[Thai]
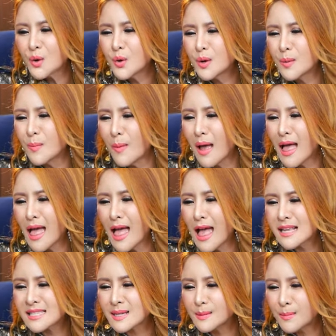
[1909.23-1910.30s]
คุณแม่
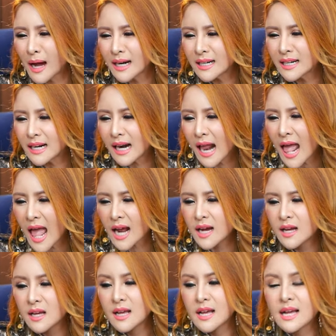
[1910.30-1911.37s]
สะบัดแรง
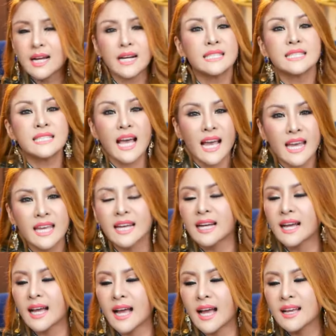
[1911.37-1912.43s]
เข้าใจยั
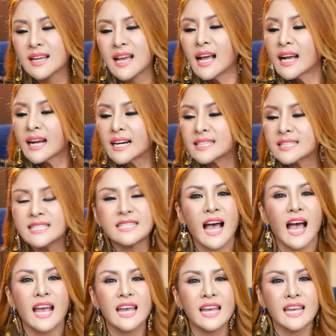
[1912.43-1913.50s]
งคะเข้าใจ
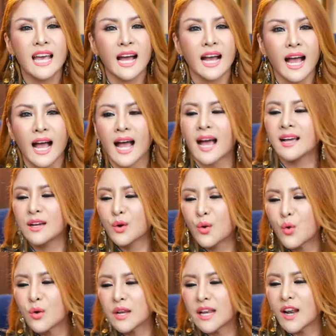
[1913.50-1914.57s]
ยังคะ
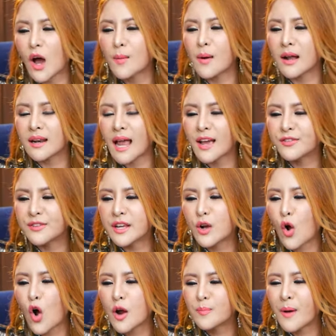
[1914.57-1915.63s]
ครูนีลอบอกไลฟ์นี้
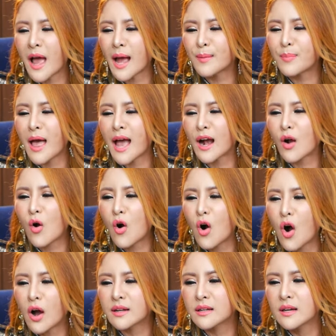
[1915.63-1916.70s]
โคตรแพงแพงโค
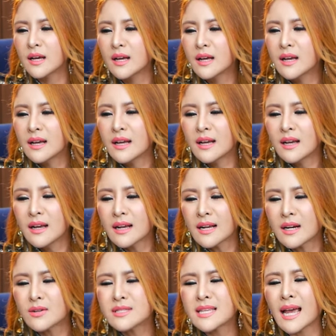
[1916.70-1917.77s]
ตร
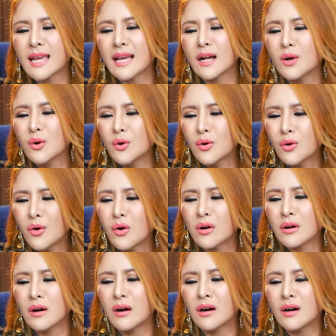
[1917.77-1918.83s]
เข้าใจยังลูก
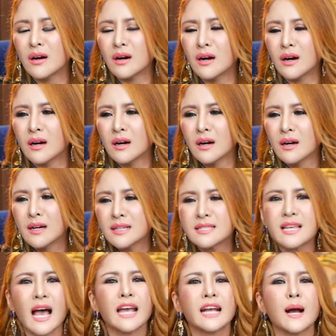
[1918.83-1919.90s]
เออ
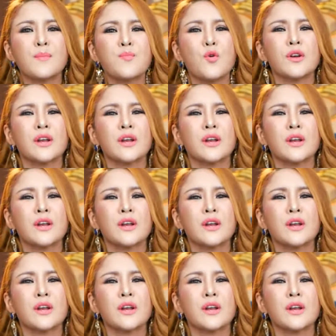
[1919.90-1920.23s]
ใช้คำ